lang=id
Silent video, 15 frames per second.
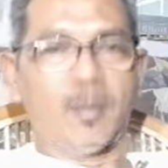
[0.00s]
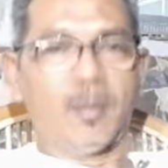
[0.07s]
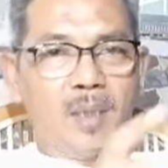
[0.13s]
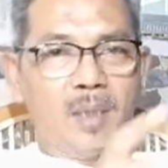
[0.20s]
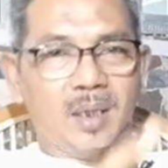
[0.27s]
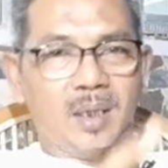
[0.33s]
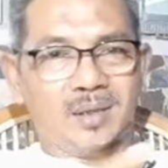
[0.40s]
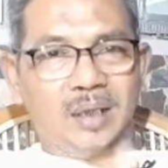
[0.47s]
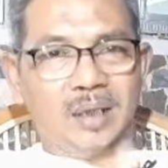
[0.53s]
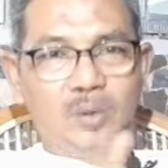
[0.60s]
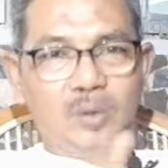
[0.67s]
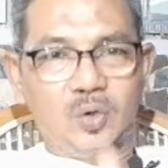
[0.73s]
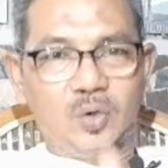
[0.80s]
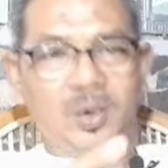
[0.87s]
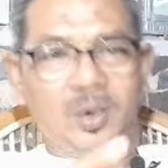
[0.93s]
Maka
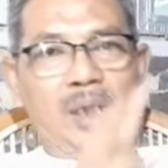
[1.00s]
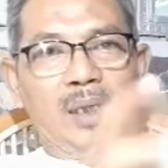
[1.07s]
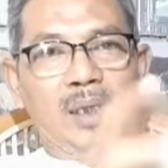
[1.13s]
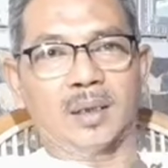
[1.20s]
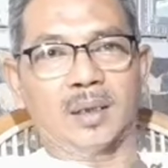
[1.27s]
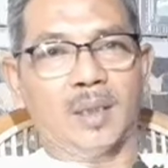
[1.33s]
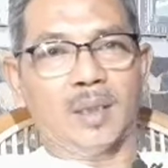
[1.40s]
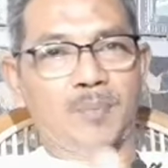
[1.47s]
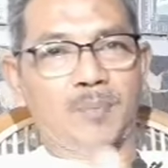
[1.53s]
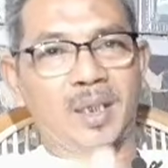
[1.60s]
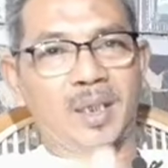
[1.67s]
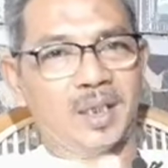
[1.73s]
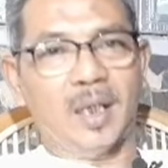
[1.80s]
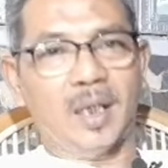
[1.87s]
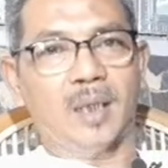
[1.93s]
status kalian adalah
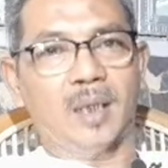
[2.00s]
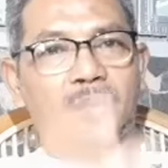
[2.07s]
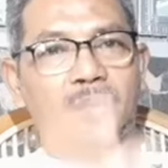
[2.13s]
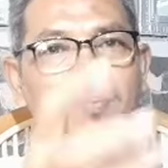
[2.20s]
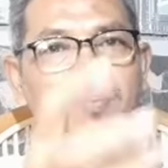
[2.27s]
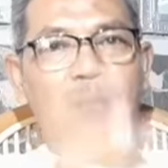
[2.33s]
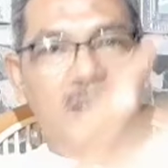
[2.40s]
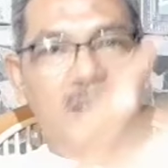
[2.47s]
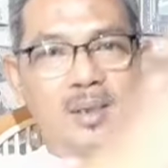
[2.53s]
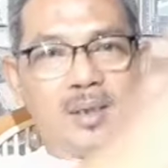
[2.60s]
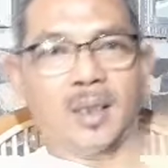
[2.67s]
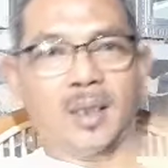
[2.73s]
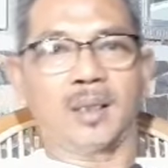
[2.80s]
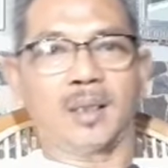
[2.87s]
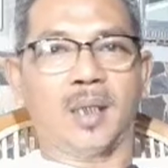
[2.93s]
pengkhianat
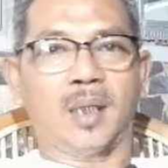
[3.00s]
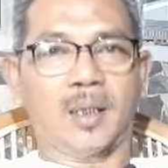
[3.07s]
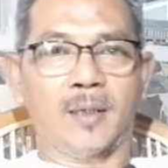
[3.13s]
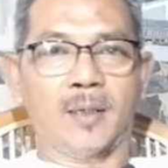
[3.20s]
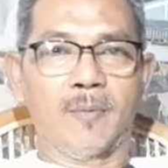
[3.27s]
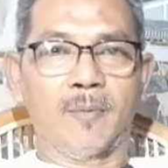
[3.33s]
bangsa dan negara.